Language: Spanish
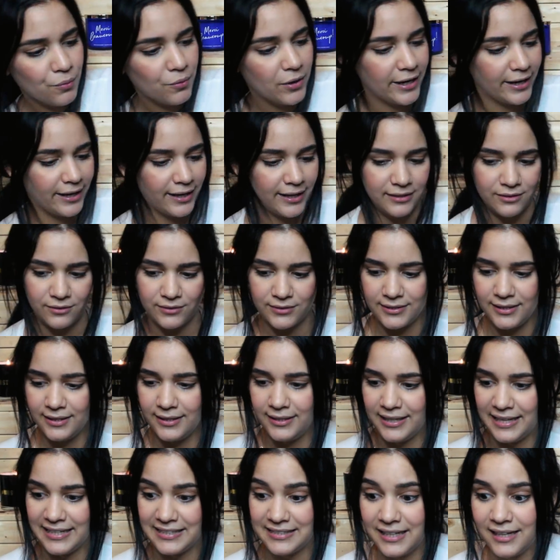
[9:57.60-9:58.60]
buena.
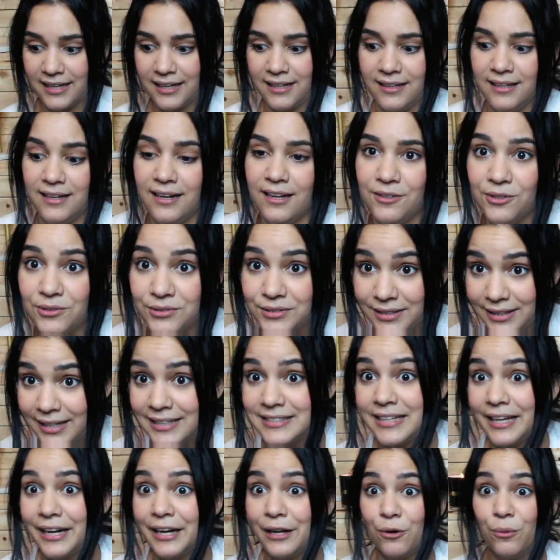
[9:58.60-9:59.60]
Entonces esa cartera yo se
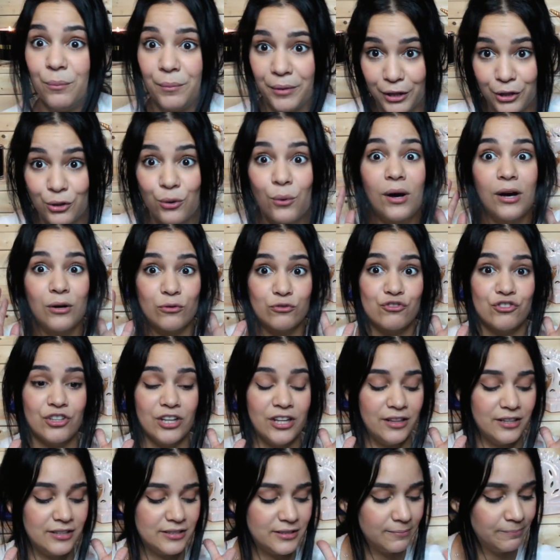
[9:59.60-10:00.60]
las recomiendo a
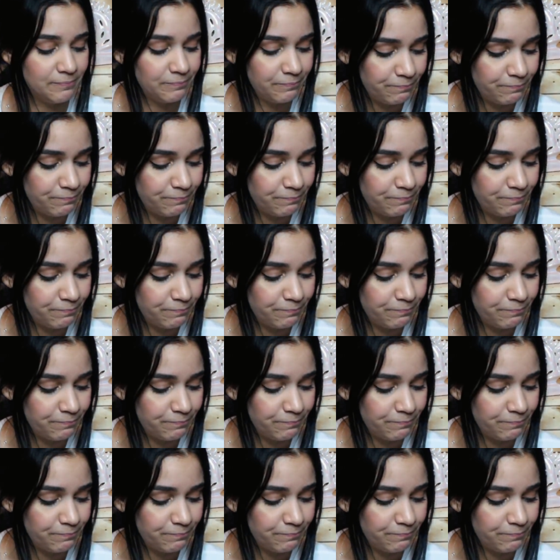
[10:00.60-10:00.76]
ustedes.